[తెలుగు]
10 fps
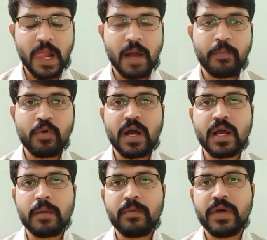అప్పుడు
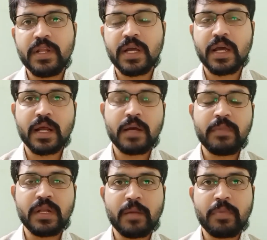అక్రమం అయితే కనుక
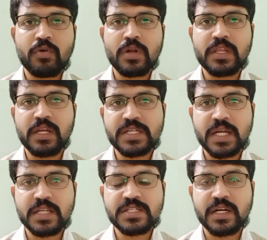మీరు తప్పకుండా
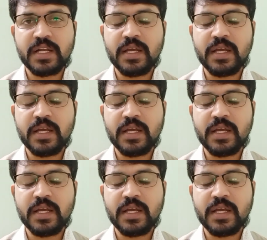తీర్చుకెళ్ళచ్చు అంటే